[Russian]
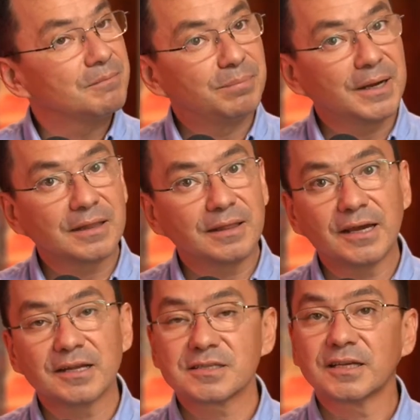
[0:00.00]

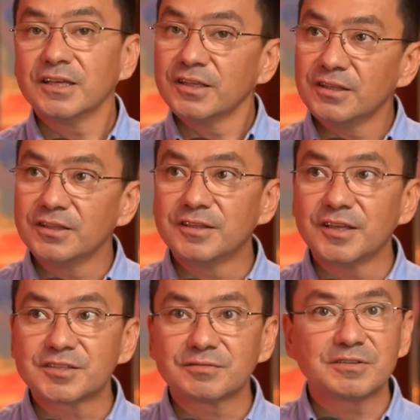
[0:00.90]
подняться и
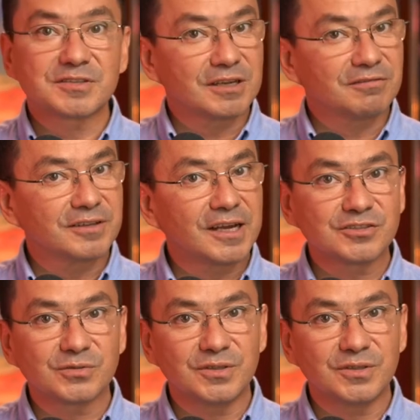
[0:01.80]
действовать со властью